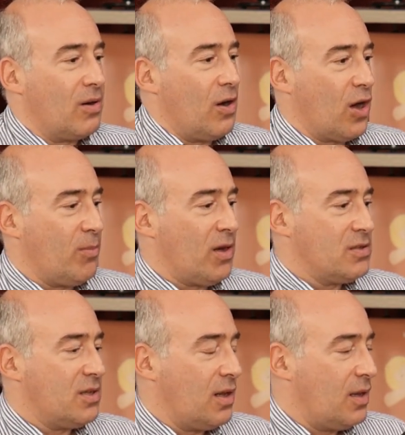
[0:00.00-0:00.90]
quand on
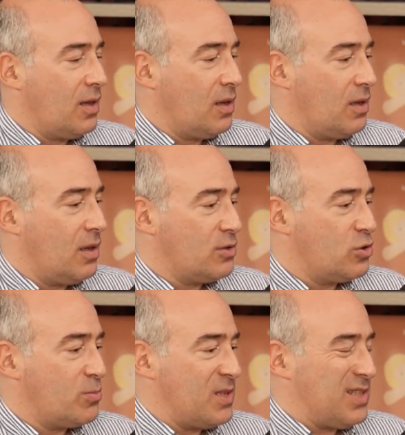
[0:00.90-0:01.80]
commence dans la, la
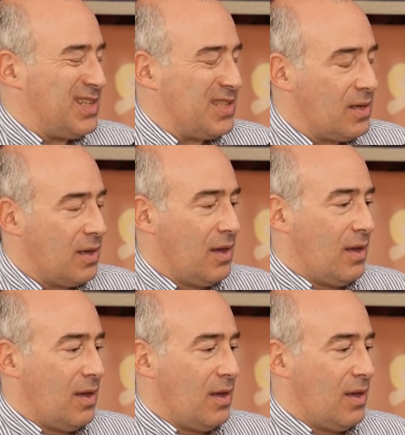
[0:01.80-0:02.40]
sous-spécialité.